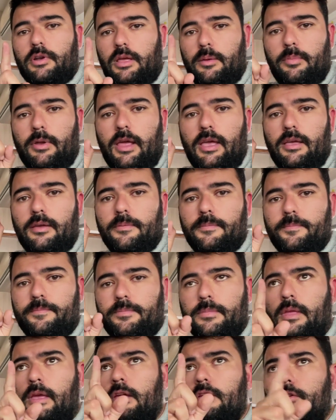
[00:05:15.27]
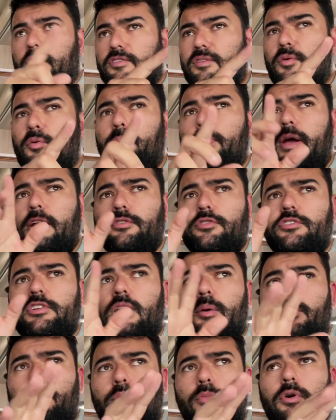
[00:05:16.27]
lembrei. Campo Mourão? Nós estamos perto de
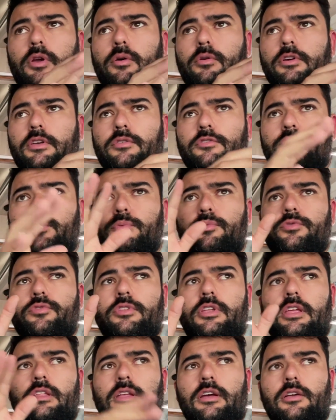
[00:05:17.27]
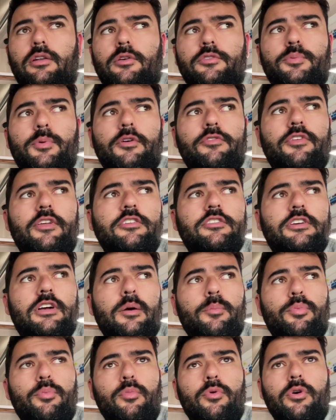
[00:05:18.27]
Campo Mourão aqui, tipo uns 30 quilômetros pra frente de
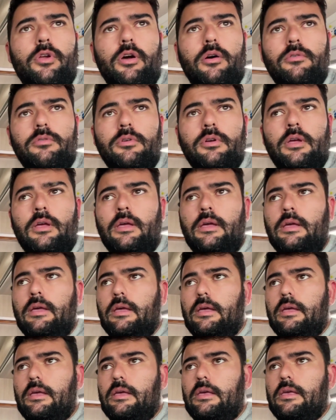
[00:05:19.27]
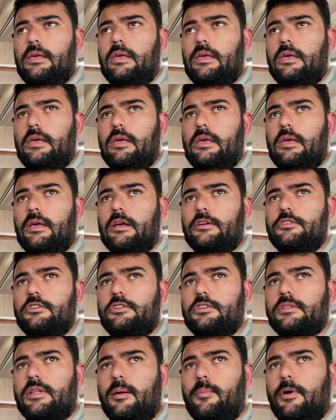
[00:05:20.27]
Campo Mourão. E a
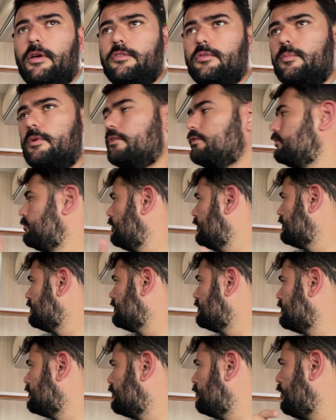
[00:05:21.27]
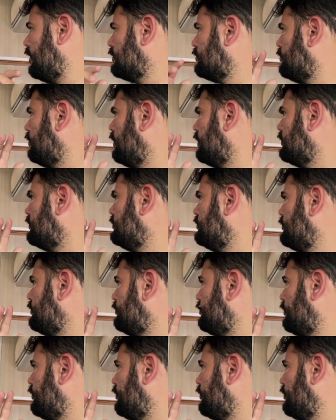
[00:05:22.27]
gente está mais ou menos umas 4 horas de